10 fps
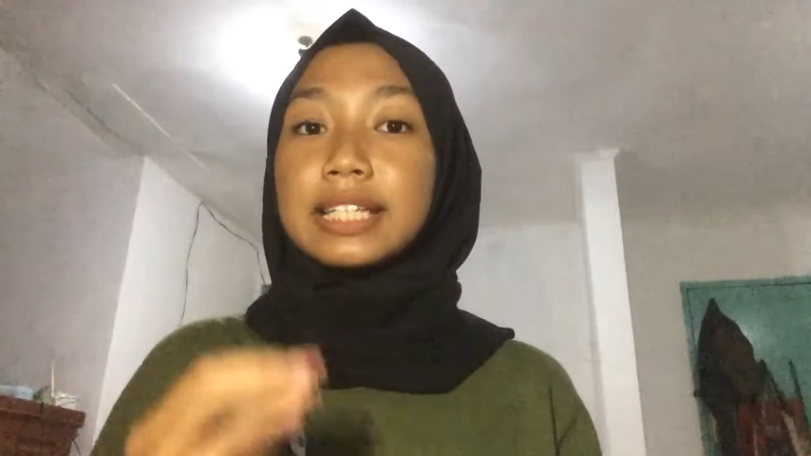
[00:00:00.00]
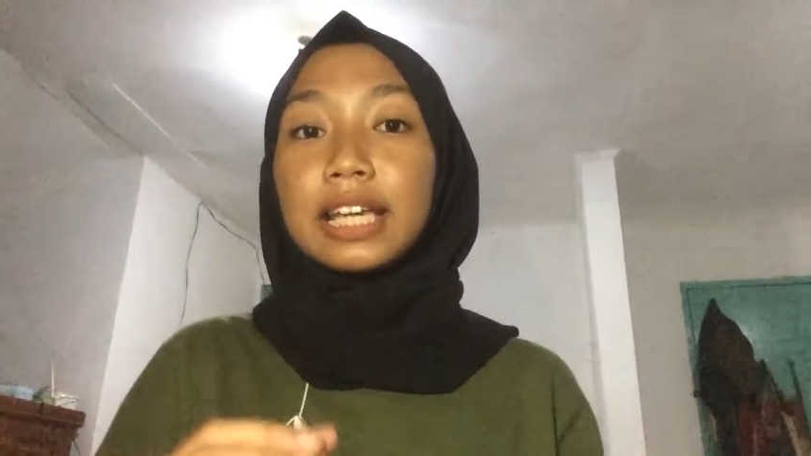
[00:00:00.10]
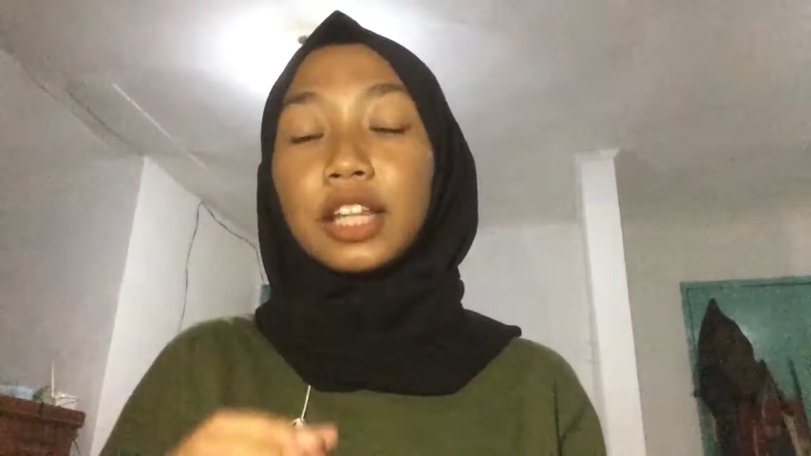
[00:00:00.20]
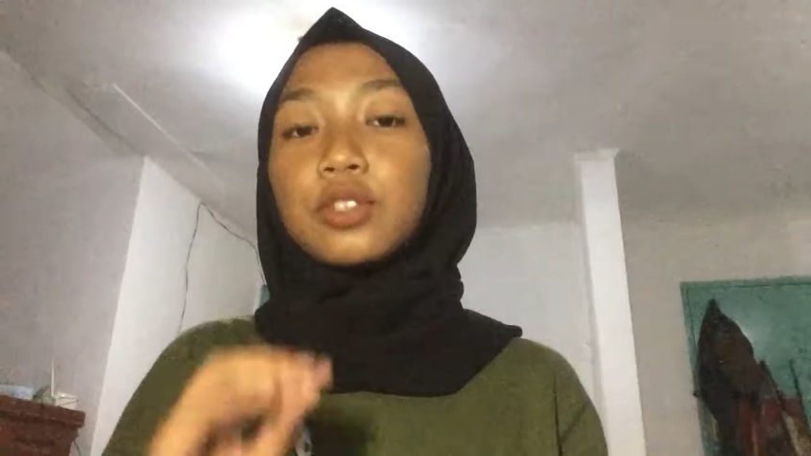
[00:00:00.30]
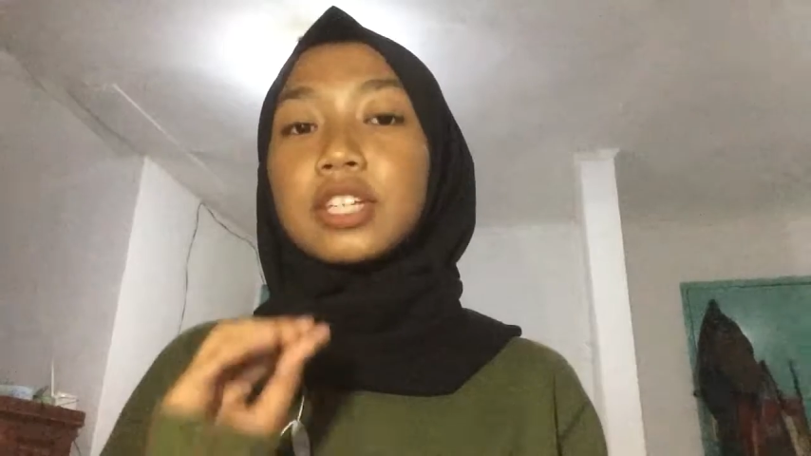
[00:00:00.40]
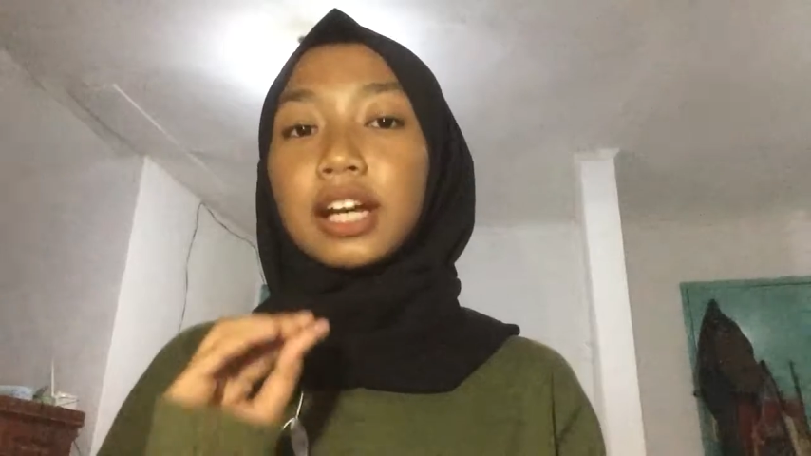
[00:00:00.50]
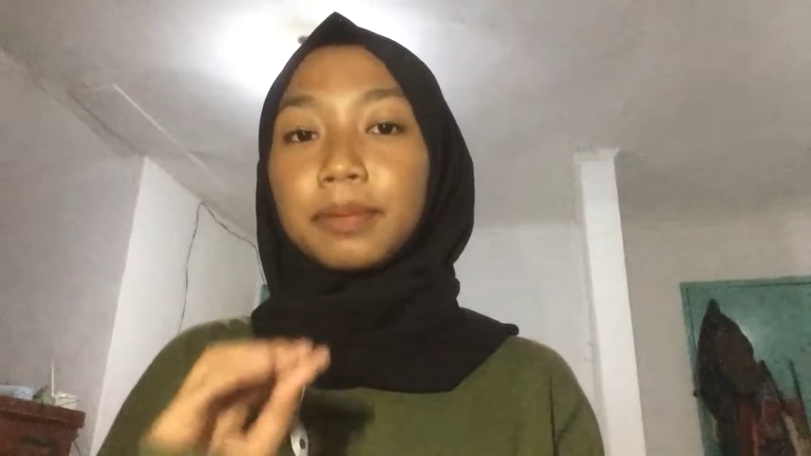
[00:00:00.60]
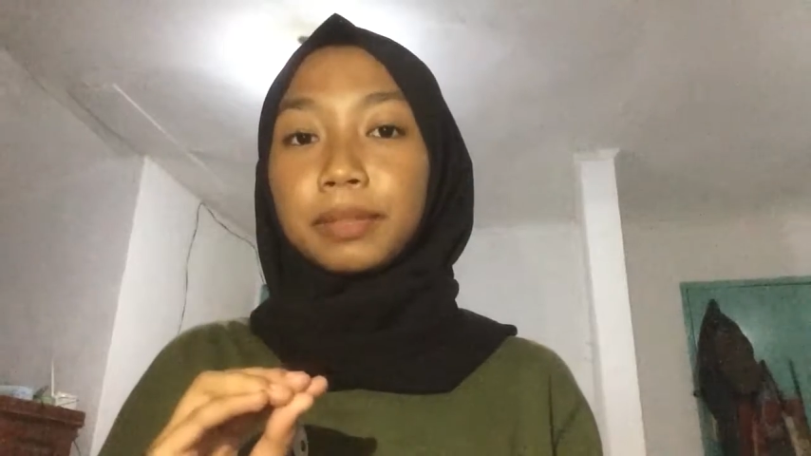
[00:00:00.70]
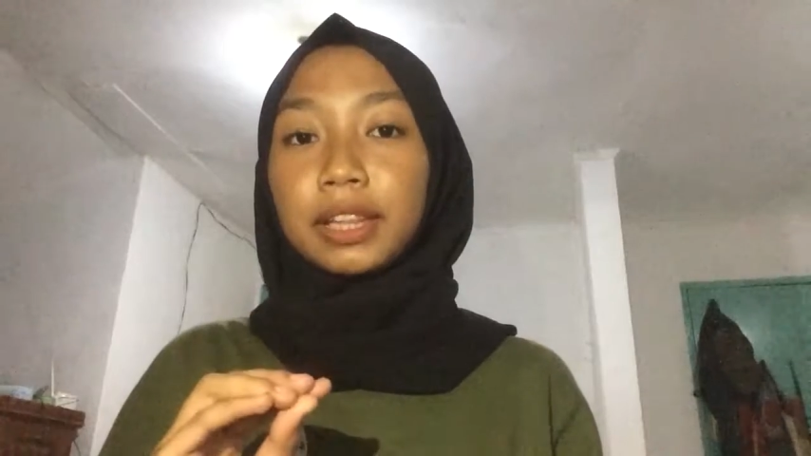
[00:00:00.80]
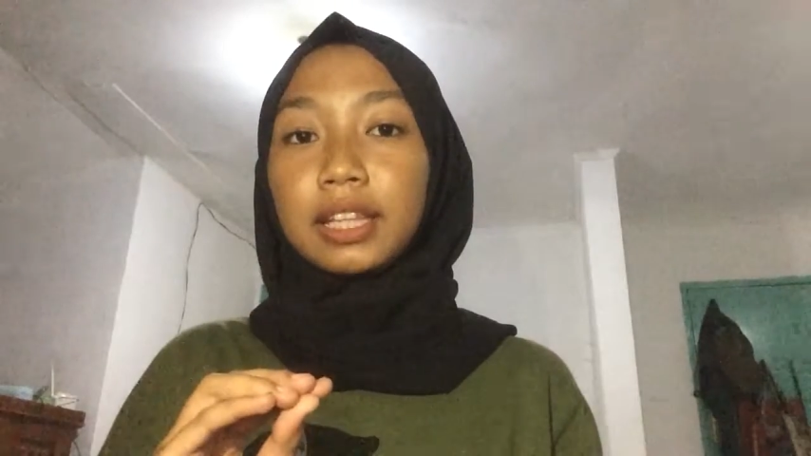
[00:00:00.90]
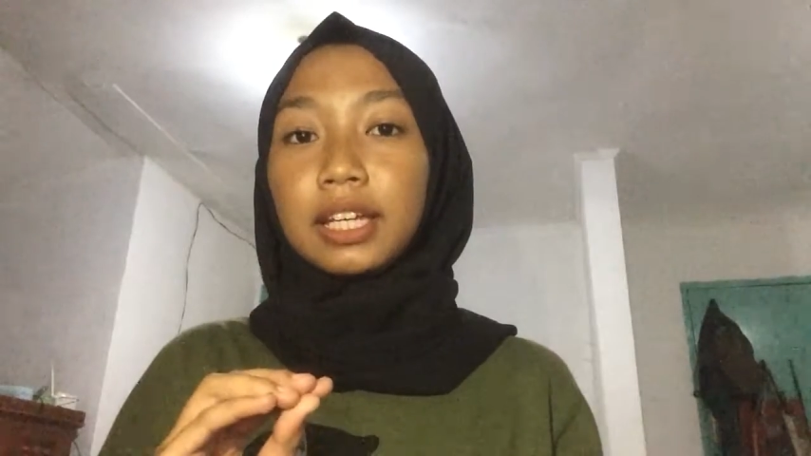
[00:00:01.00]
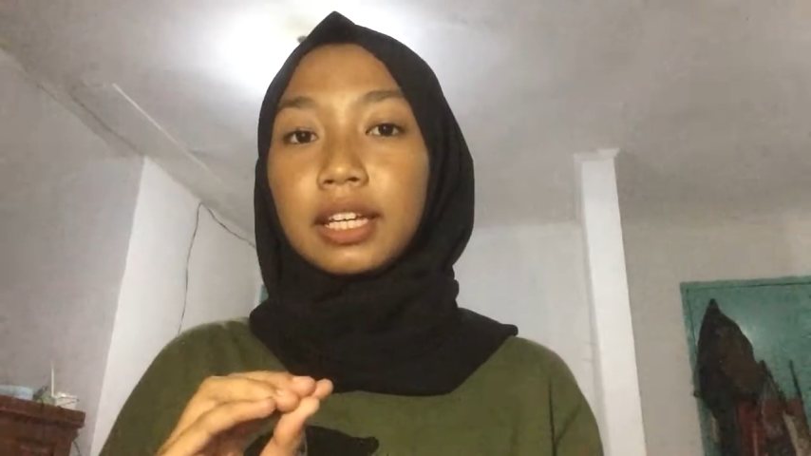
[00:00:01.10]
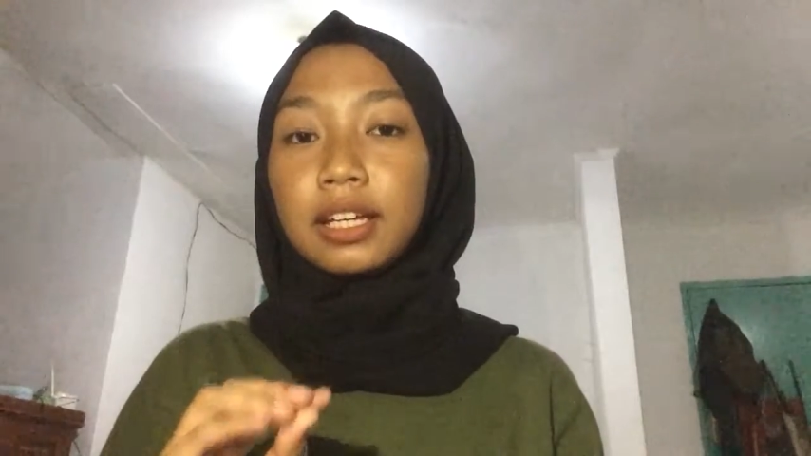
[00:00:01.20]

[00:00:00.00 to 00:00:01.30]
asing itu sangat penting